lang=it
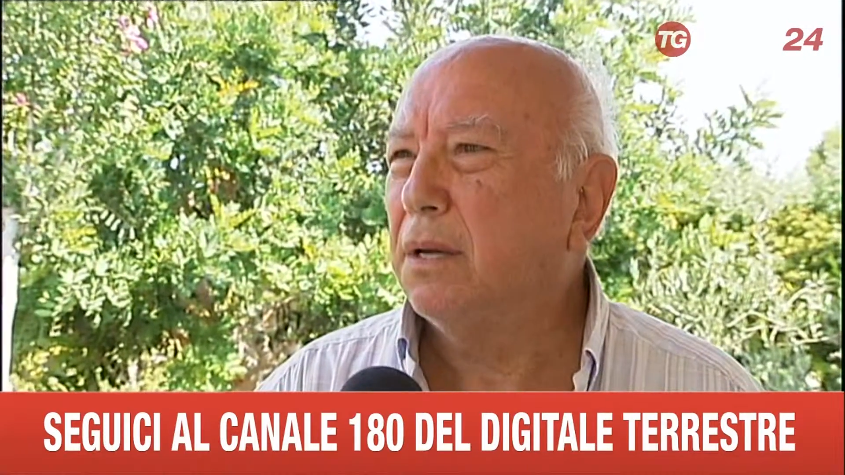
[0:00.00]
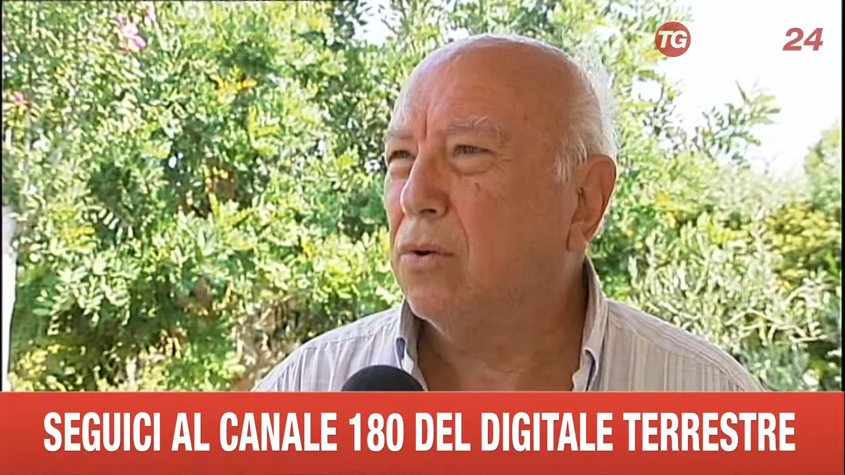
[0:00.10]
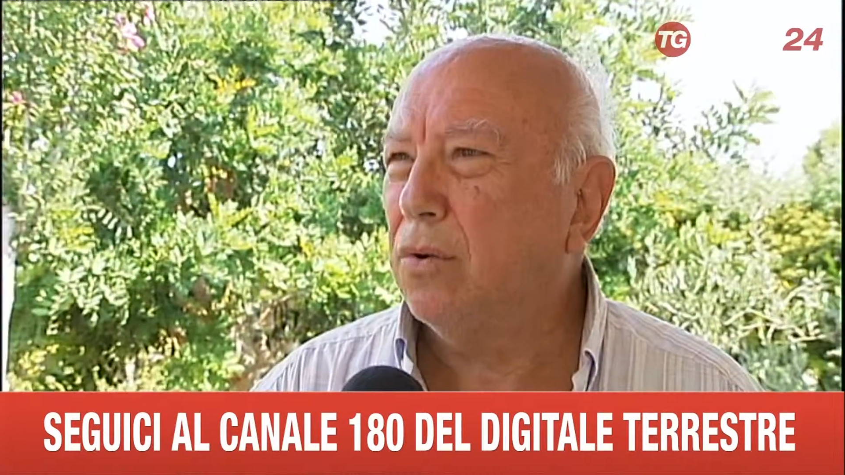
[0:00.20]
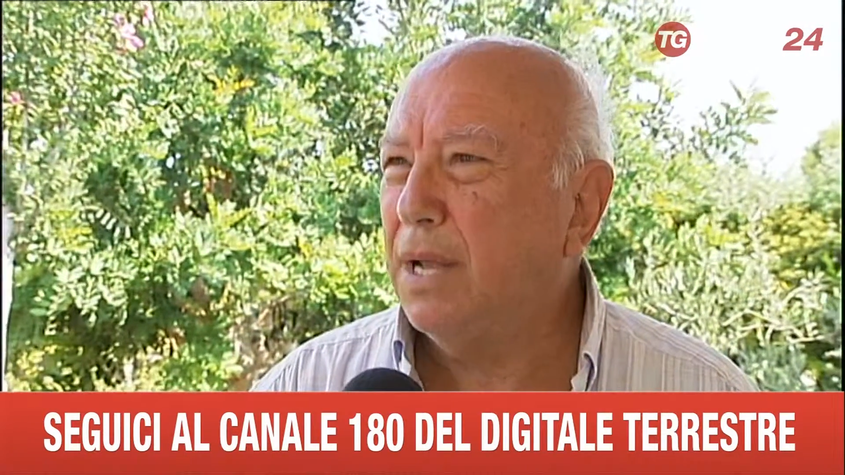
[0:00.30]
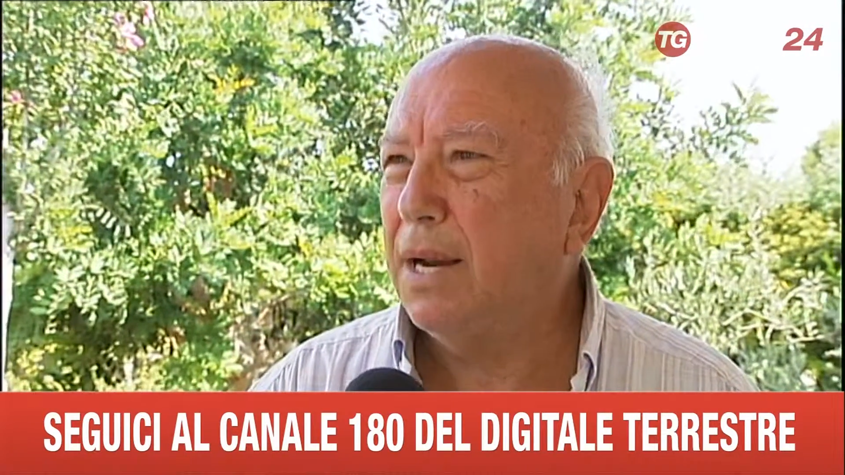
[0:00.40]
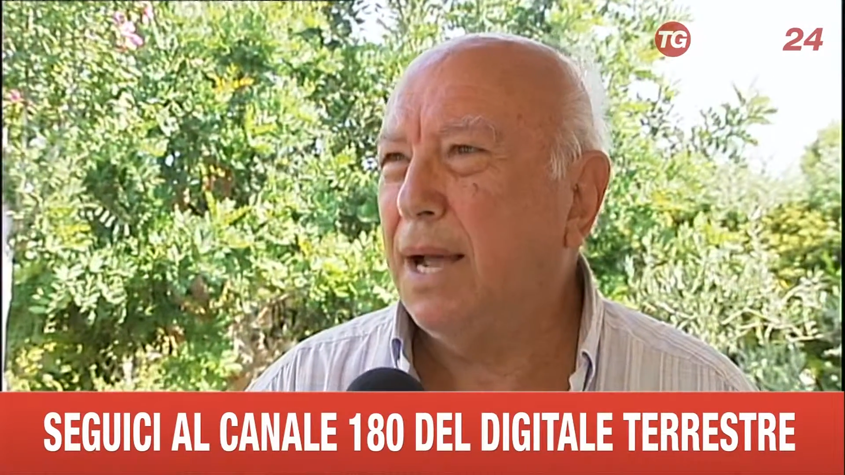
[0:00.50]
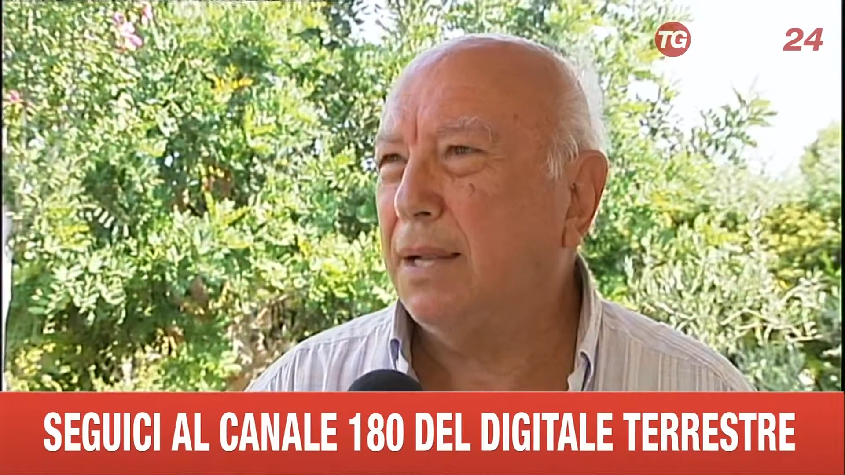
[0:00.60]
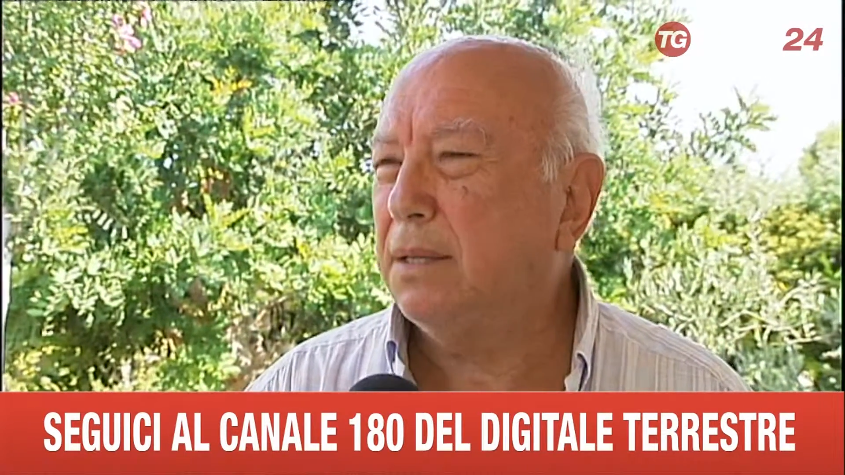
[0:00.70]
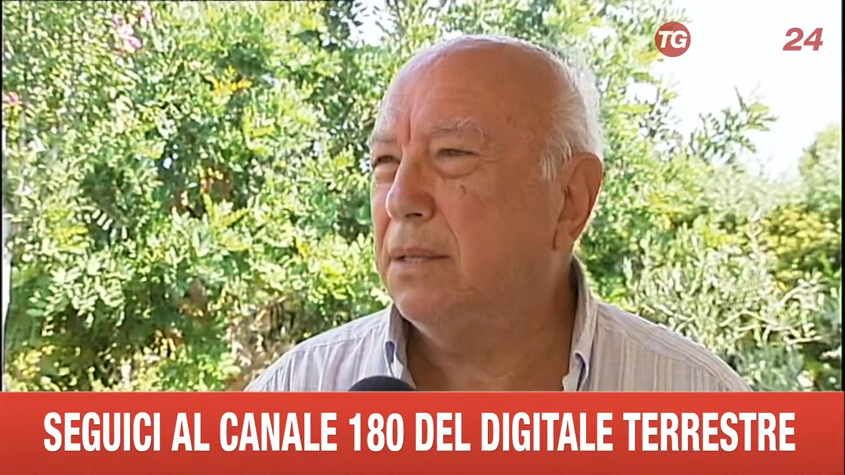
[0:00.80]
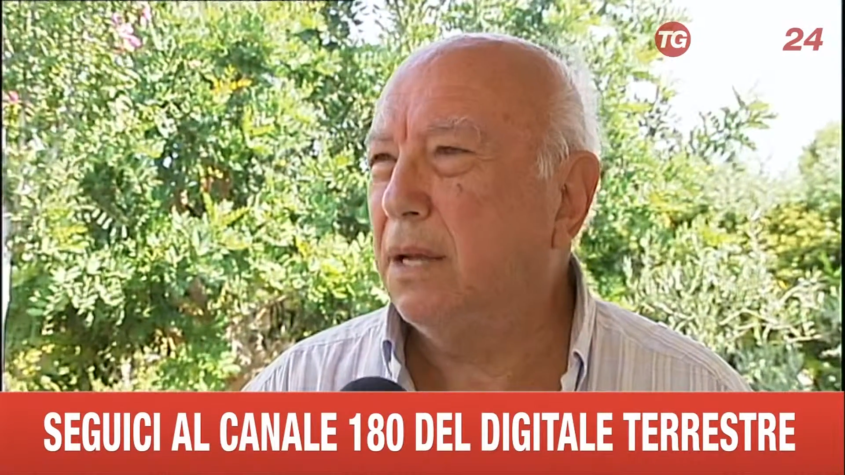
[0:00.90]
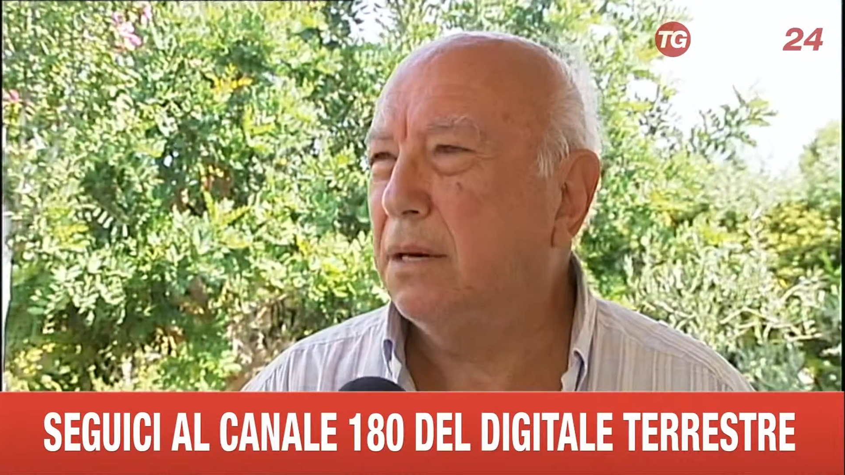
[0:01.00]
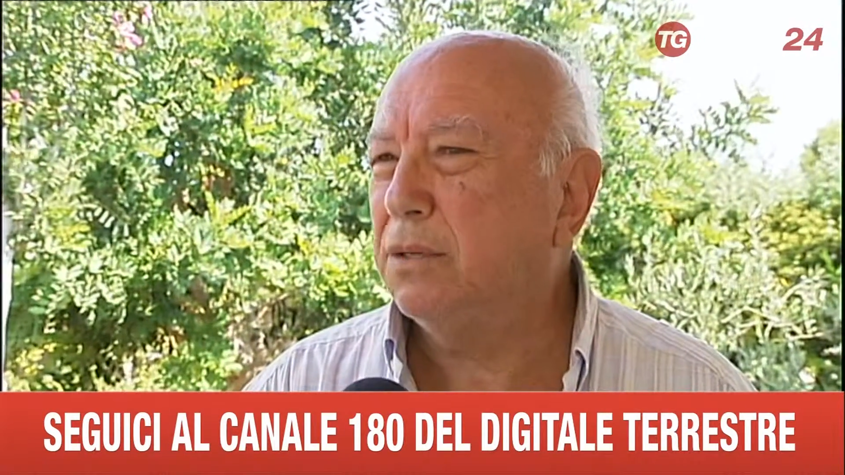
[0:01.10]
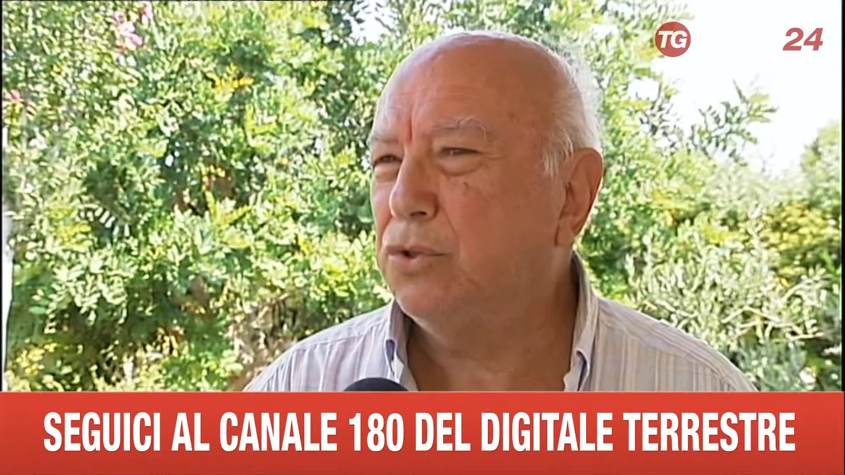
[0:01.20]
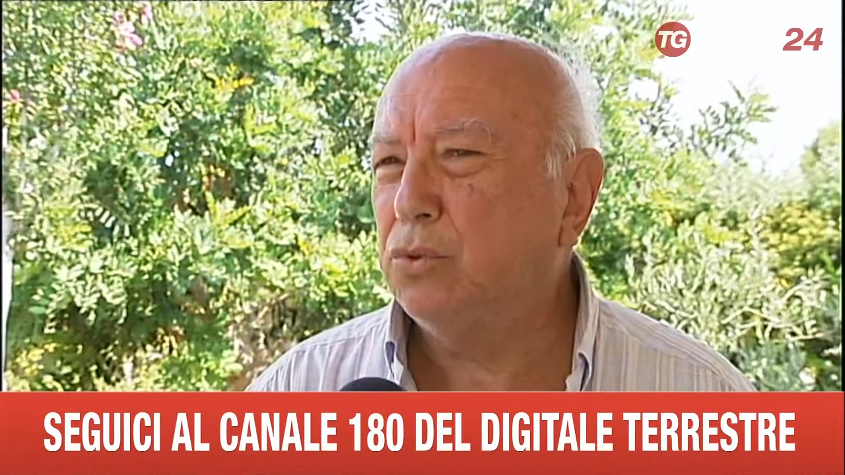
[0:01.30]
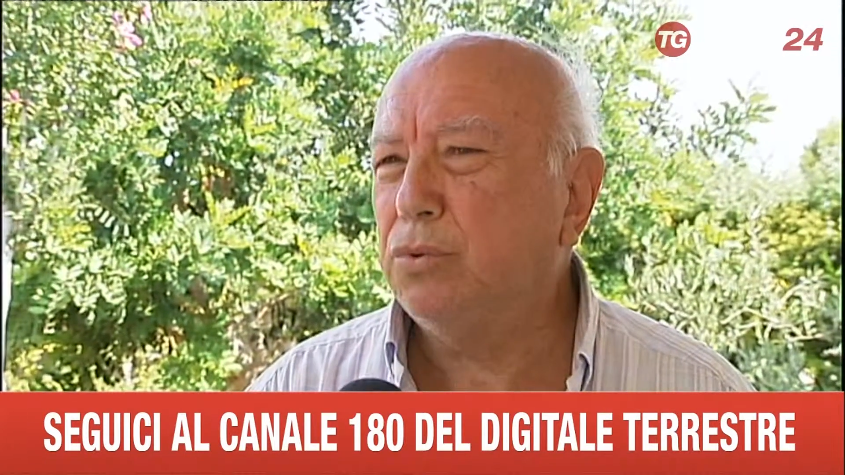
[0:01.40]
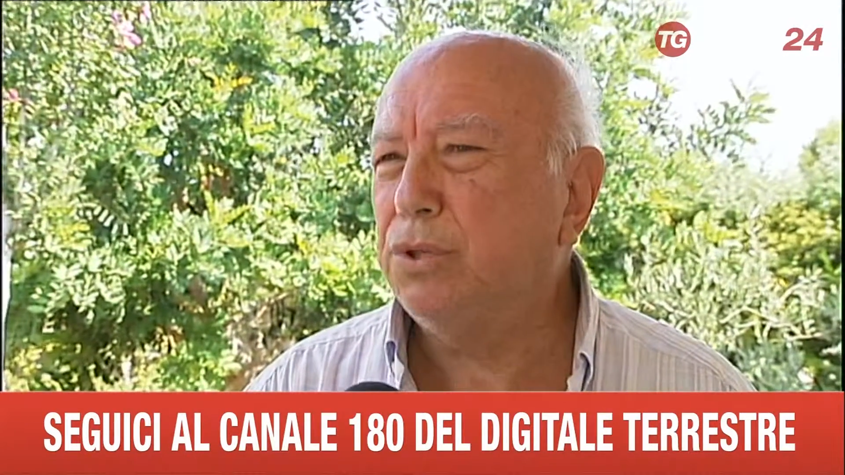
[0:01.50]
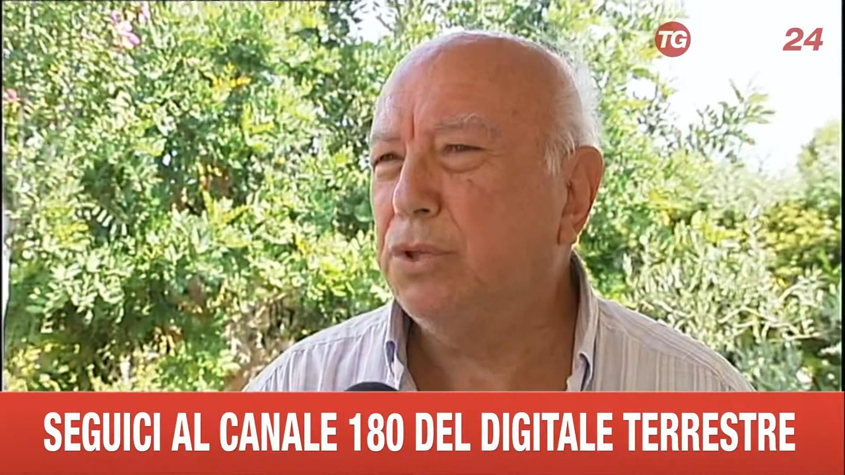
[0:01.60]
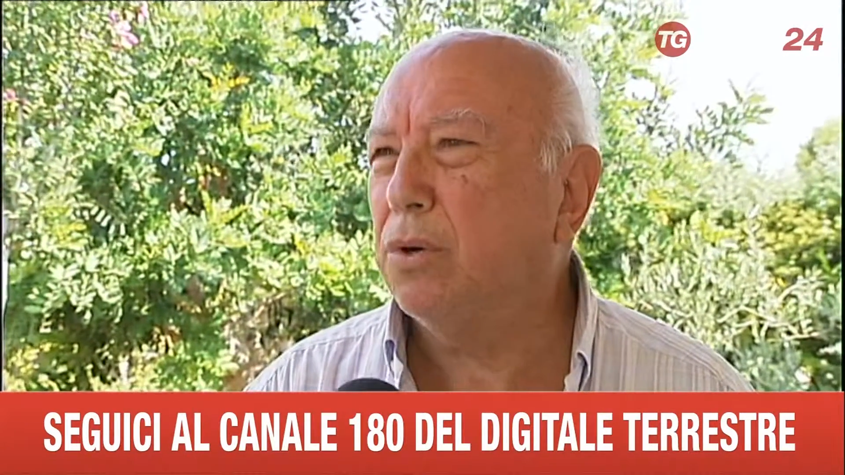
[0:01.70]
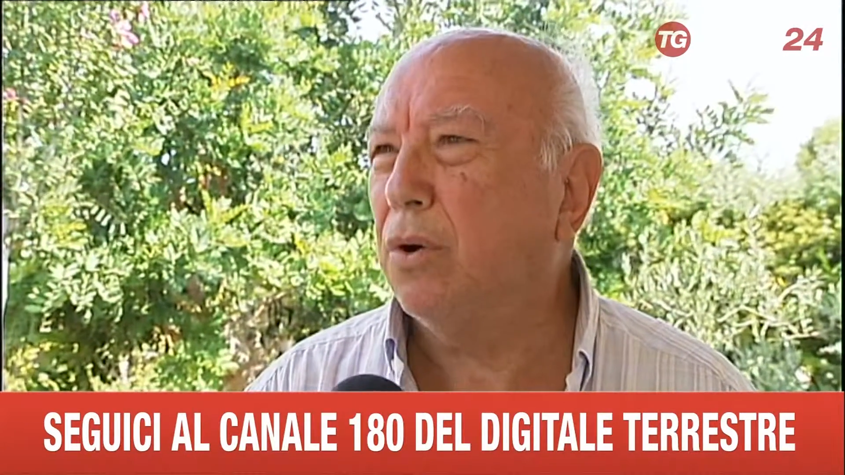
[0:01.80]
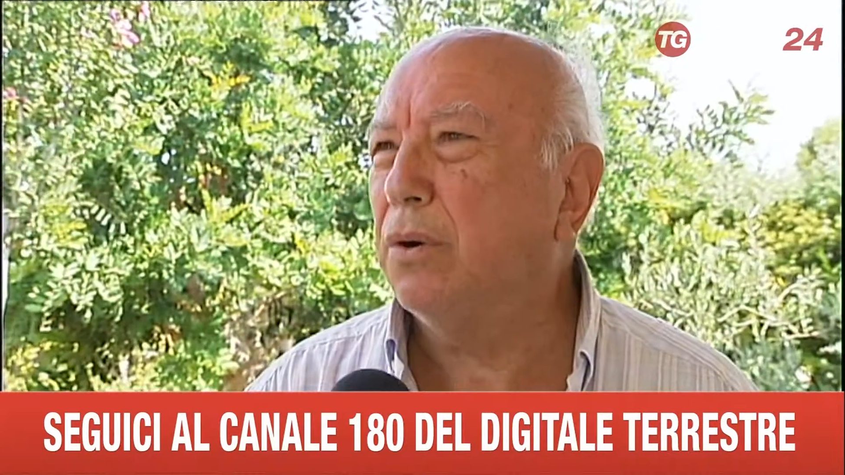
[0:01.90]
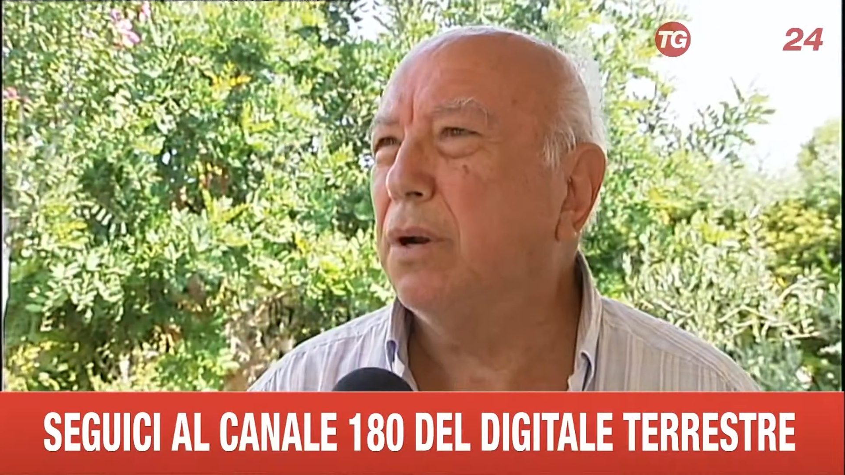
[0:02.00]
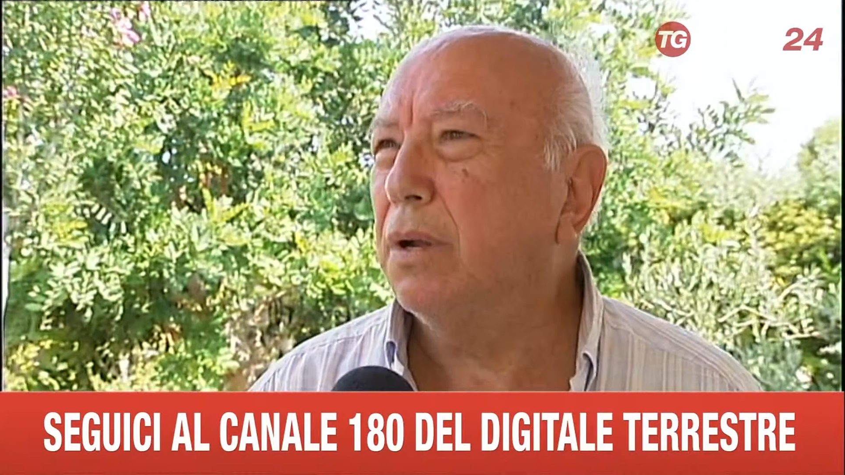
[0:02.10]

condannati dal giudice con,